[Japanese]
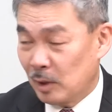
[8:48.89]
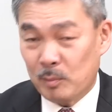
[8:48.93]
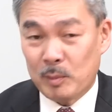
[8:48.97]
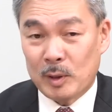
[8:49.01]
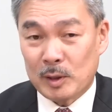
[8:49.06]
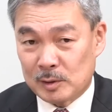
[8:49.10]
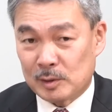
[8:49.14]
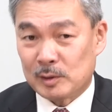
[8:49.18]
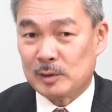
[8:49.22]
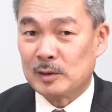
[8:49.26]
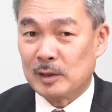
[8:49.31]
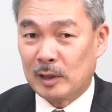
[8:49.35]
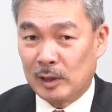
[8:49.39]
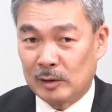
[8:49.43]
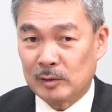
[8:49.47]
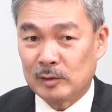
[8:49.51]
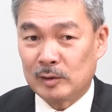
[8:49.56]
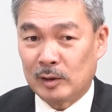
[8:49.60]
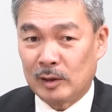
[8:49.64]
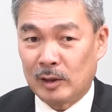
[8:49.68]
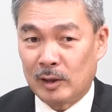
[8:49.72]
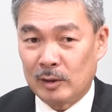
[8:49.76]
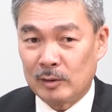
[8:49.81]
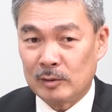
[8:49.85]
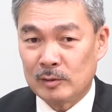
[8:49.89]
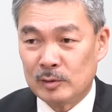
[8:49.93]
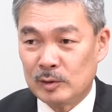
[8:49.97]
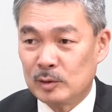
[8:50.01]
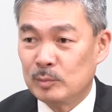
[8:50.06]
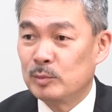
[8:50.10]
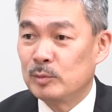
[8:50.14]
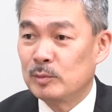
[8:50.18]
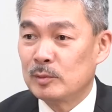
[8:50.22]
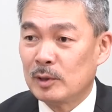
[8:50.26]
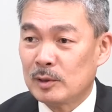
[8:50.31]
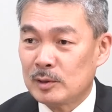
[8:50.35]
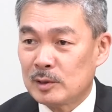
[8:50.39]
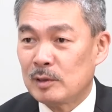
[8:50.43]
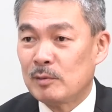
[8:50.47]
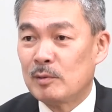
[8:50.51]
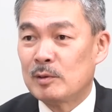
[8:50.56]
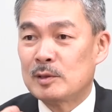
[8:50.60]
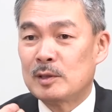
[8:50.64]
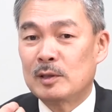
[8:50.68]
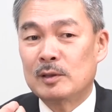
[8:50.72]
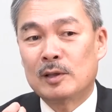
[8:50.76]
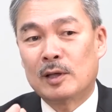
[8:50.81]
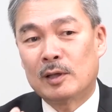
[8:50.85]
魂があったら、自分が
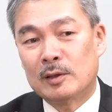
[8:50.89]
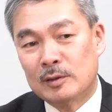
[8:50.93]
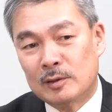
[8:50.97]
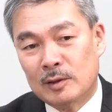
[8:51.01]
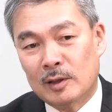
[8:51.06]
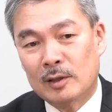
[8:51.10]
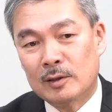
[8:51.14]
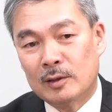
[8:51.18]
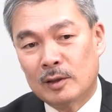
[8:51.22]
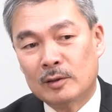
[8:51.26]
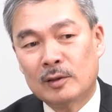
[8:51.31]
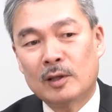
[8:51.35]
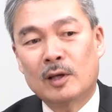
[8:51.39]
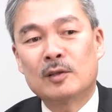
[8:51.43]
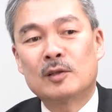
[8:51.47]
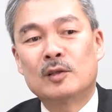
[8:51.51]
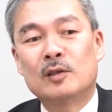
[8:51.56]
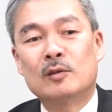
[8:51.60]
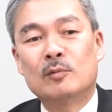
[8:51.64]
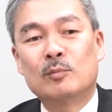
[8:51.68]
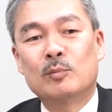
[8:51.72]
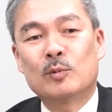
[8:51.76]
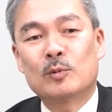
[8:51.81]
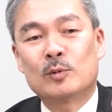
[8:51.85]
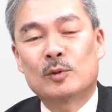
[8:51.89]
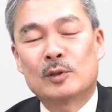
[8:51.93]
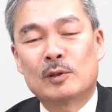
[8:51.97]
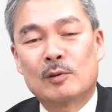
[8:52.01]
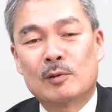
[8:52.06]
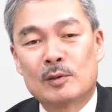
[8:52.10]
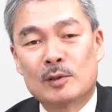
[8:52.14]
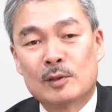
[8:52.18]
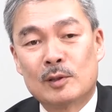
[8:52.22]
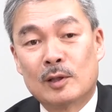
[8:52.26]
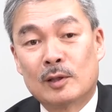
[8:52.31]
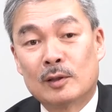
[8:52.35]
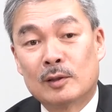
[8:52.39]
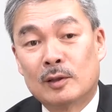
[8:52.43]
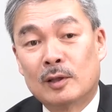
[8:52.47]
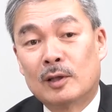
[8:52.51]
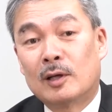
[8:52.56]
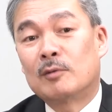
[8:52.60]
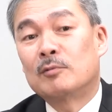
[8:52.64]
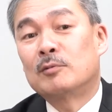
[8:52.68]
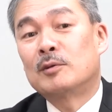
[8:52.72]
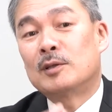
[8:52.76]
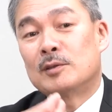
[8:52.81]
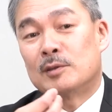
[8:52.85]
幸せになりたいで、他人の幸せだっ
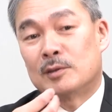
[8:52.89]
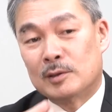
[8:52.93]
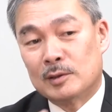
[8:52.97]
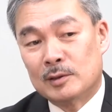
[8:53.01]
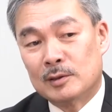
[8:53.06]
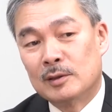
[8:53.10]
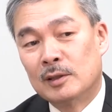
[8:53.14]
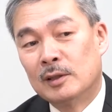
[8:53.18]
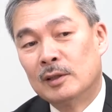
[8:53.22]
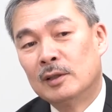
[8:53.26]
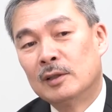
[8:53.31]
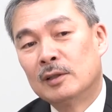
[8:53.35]
たら嬉しい。